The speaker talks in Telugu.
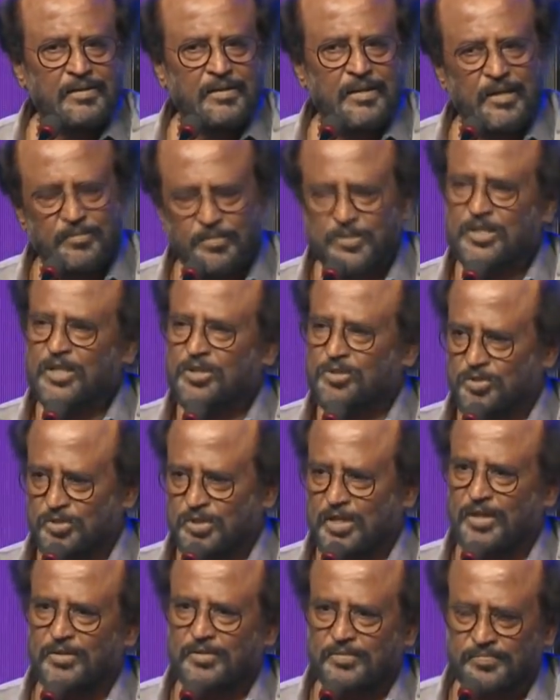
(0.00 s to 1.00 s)
నేను పిక్చర్
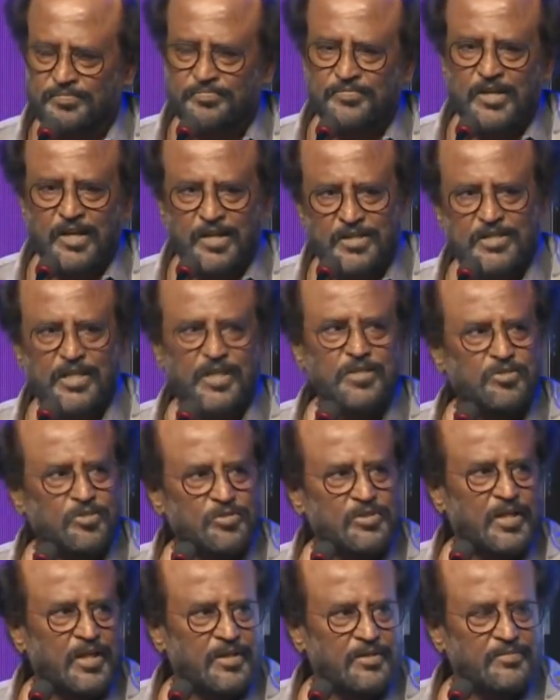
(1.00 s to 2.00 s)
చూశాను రెండుసారి
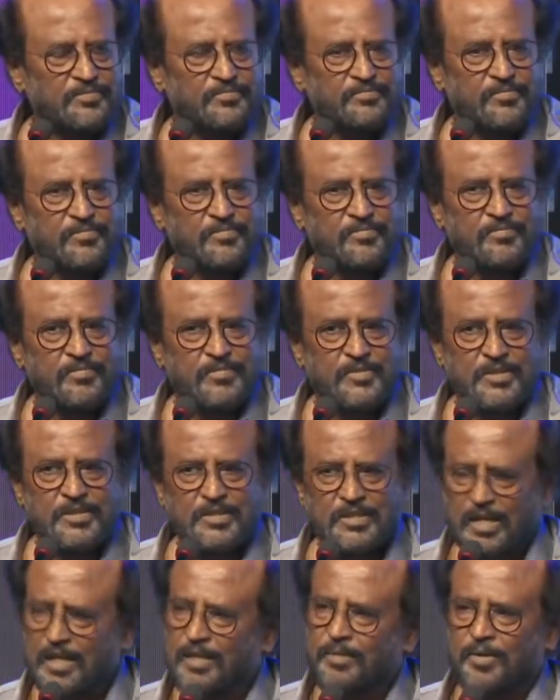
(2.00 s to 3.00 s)
చూశాను
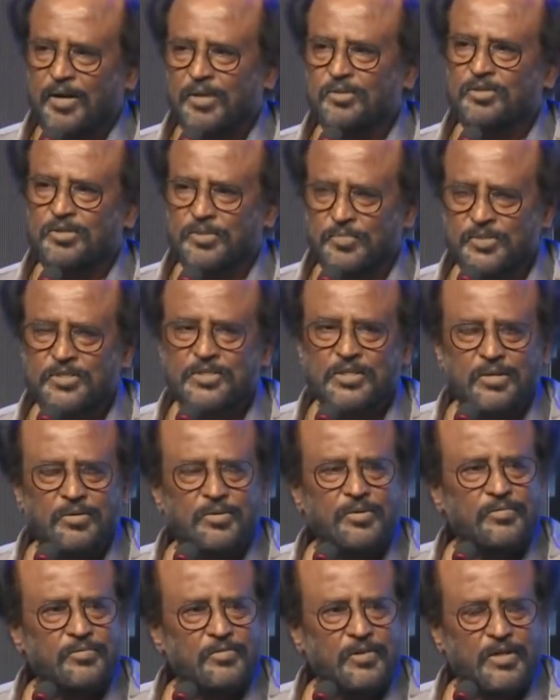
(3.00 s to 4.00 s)
చాలా బాగుంది పిక్చర్
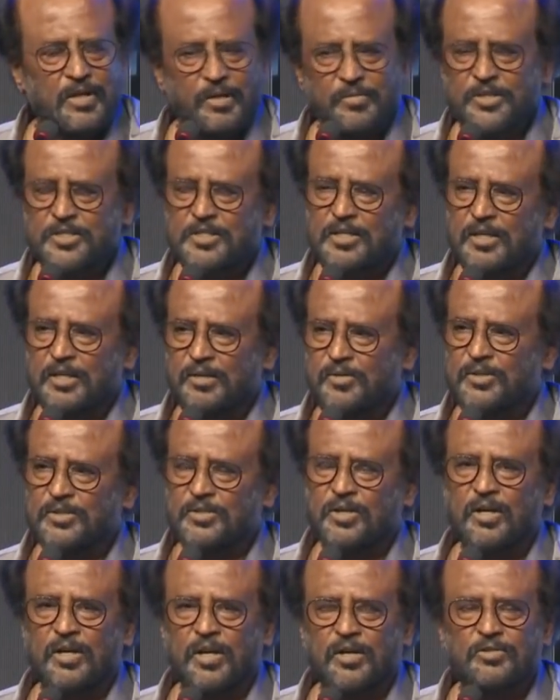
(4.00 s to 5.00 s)
కమర్షియల్గా
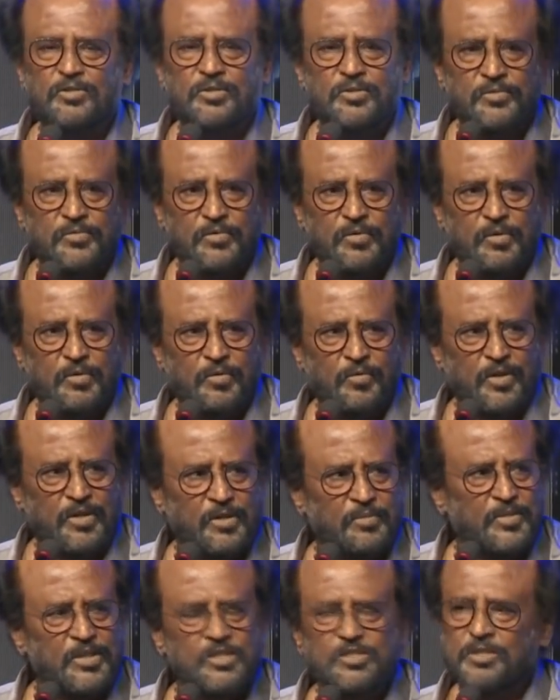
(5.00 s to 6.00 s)
మాత్రం కాదు ఒక
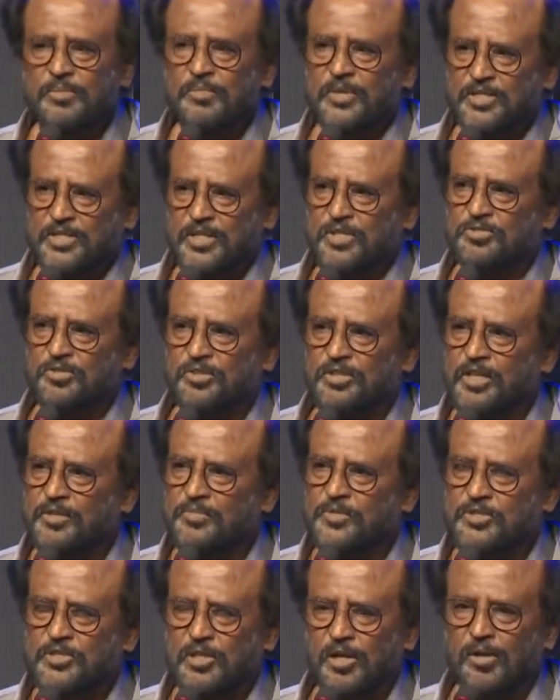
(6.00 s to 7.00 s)
మంచి మెసేజ్ ఉంది ఈ
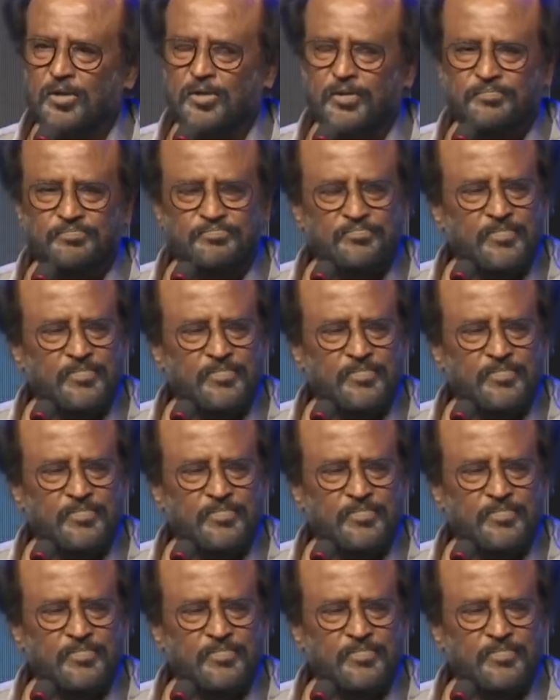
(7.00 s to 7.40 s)
పిక్చర్లో